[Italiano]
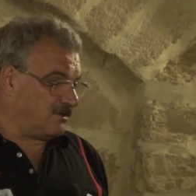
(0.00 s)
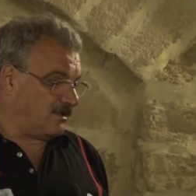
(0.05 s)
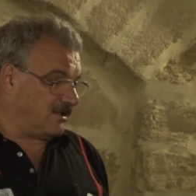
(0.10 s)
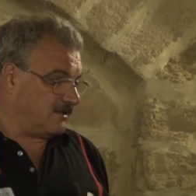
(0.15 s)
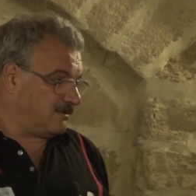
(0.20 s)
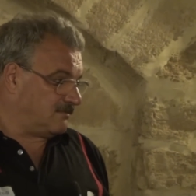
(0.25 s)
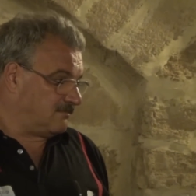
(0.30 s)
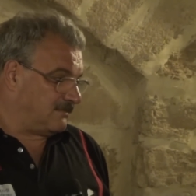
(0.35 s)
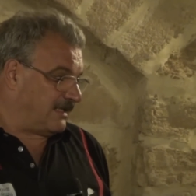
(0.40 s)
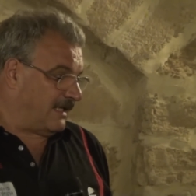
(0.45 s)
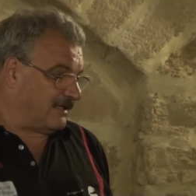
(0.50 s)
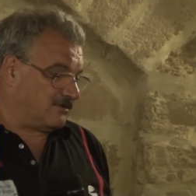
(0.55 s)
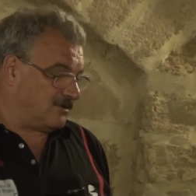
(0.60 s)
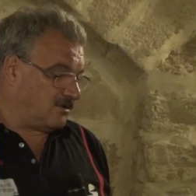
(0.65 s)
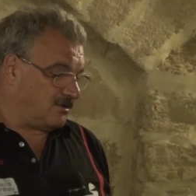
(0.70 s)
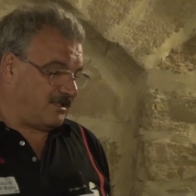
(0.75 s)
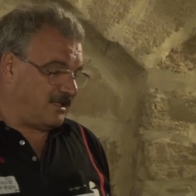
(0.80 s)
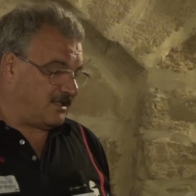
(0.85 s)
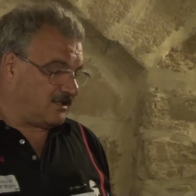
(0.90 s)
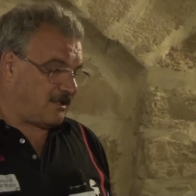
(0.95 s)

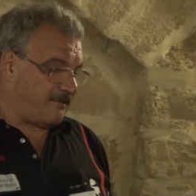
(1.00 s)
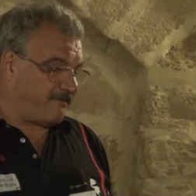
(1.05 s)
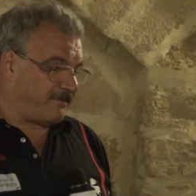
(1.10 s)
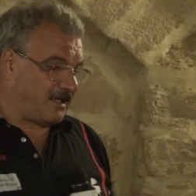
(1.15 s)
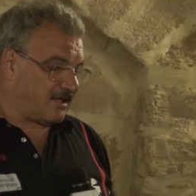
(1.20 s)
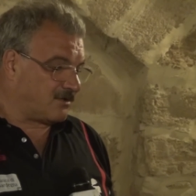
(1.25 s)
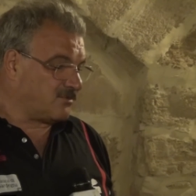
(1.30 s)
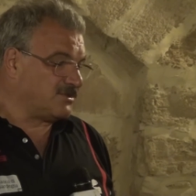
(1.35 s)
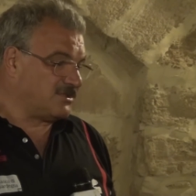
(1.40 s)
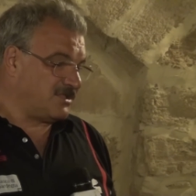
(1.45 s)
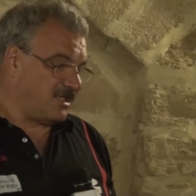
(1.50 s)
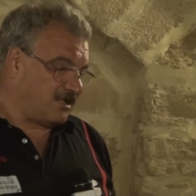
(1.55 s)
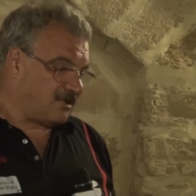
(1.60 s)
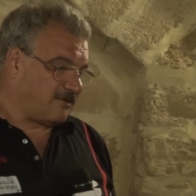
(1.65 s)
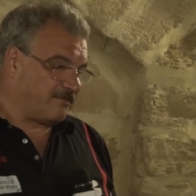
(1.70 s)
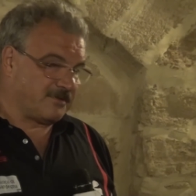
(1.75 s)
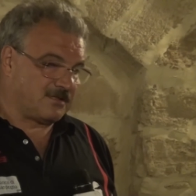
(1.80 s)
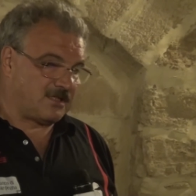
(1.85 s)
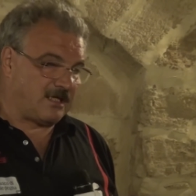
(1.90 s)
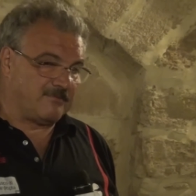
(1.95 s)
dando niente per
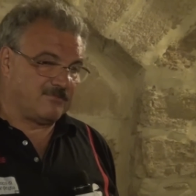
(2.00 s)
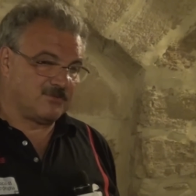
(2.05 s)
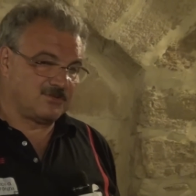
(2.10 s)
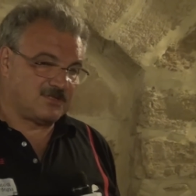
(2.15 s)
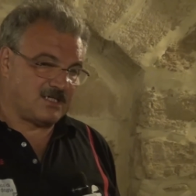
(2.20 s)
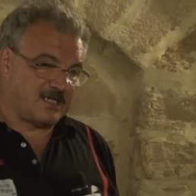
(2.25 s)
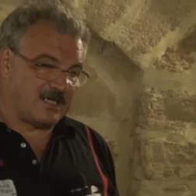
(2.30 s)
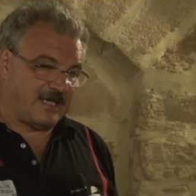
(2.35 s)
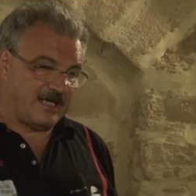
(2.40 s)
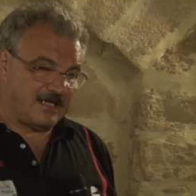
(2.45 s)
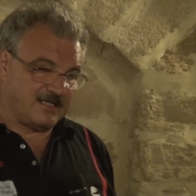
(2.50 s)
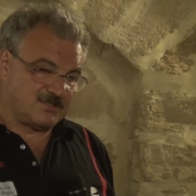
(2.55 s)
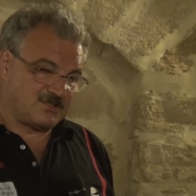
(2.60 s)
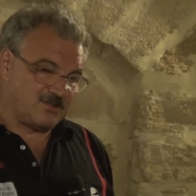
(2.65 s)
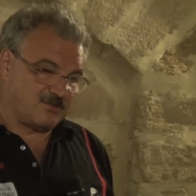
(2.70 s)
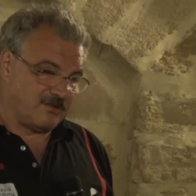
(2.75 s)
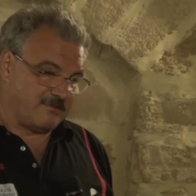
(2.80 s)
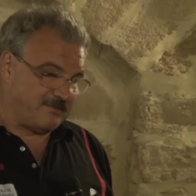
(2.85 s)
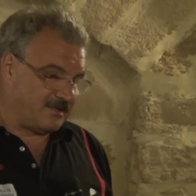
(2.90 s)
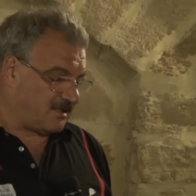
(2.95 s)
acquisito, potremmo cercare
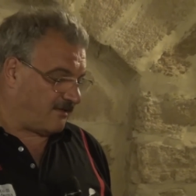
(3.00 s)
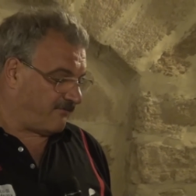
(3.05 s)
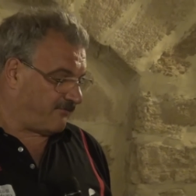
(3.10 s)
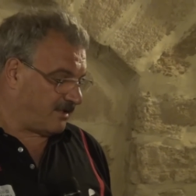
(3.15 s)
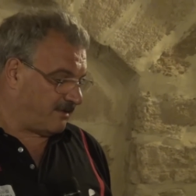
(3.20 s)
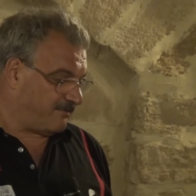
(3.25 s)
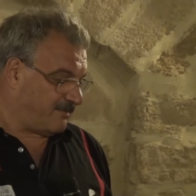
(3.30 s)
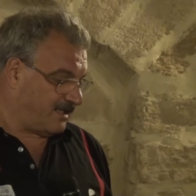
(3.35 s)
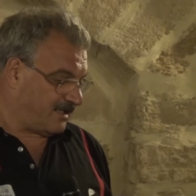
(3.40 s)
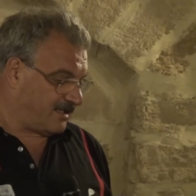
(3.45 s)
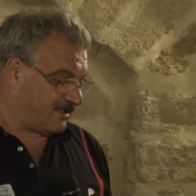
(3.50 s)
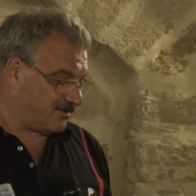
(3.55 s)
sicuramente di fare belle